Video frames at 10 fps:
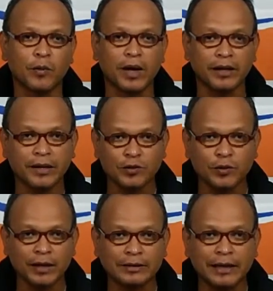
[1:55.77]
Warga
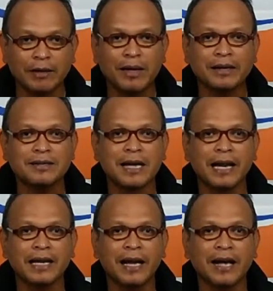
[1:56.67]
juga terlibat
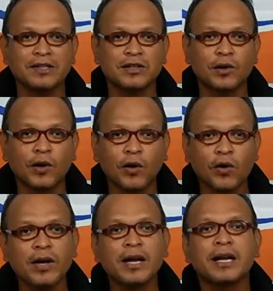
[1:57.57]
saling aksi dorong